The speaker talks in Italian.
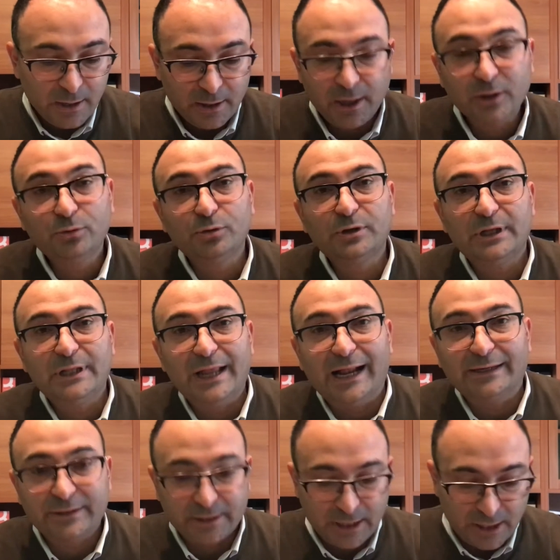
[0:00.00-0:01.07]
e tutti gli
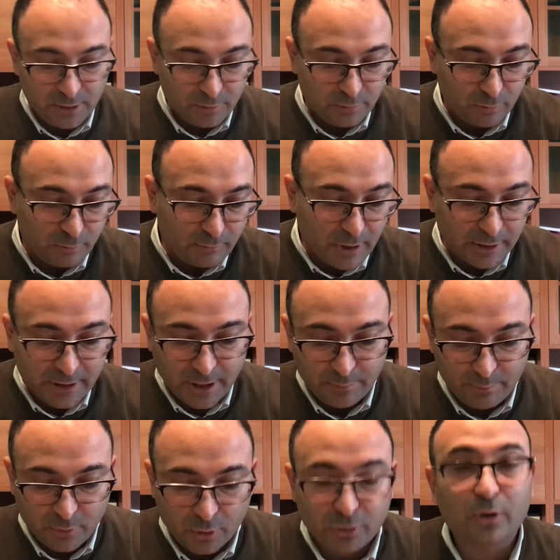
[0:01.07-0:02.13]
altri che in un qualche
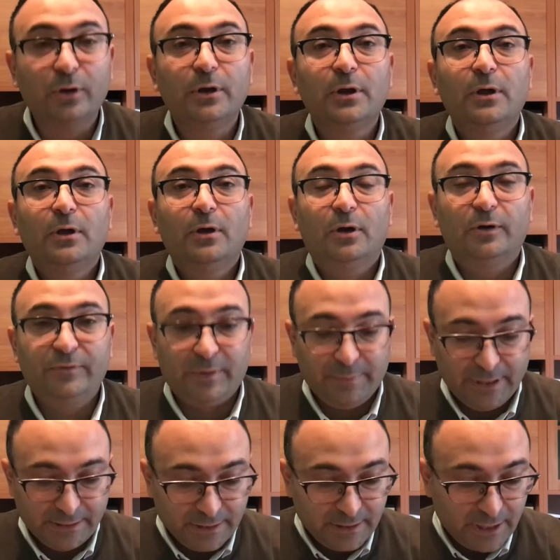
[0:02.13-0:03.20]
modo
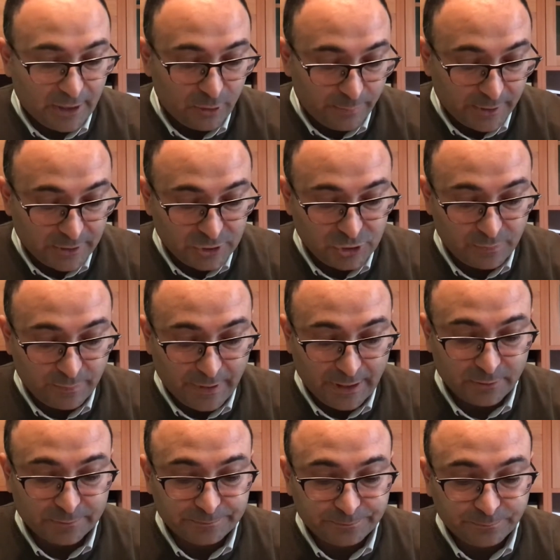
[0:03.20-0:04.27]
ovviamente hanno
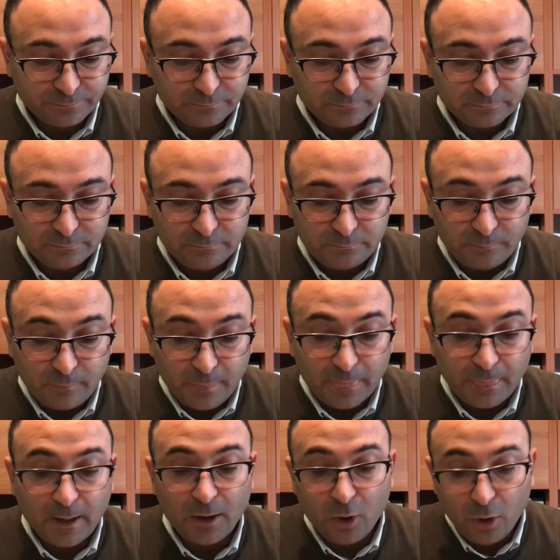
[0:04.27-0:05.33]
partecipato.
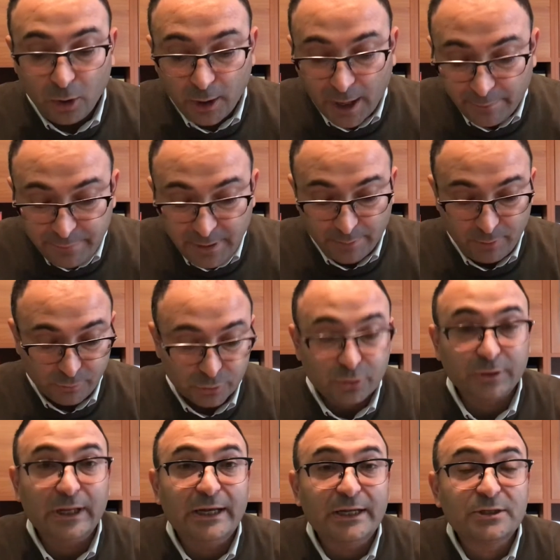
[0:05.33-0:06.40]
Abbiamo
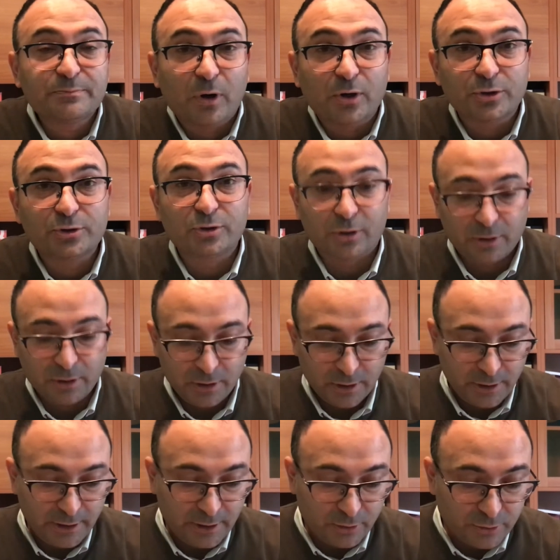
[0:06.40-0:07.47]
avuto degli sponsor,
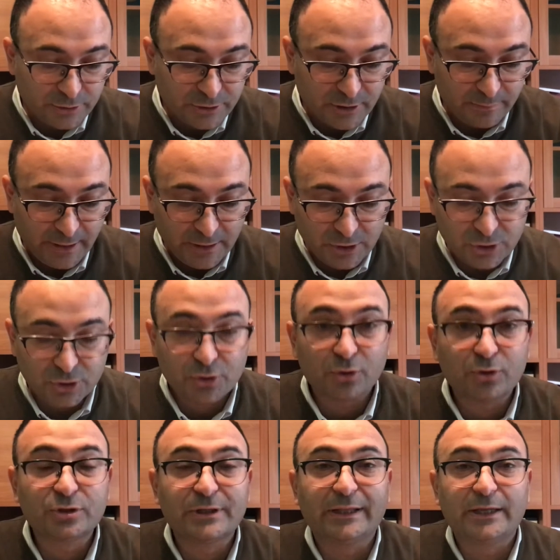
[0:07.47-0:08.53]
i nostri medici
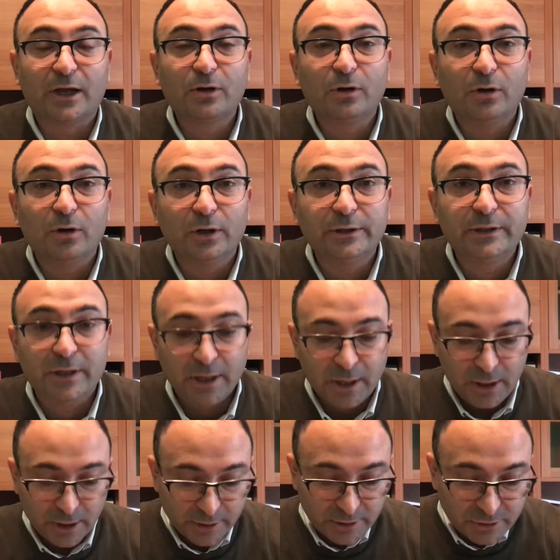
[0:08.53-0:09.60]
sono stati accolti,
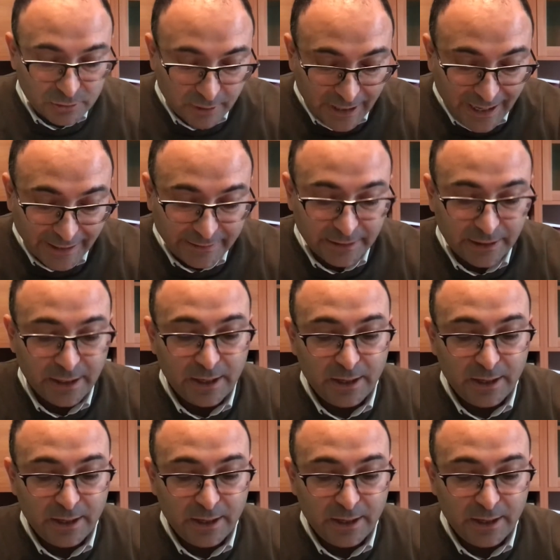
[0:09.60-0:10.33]
ristorati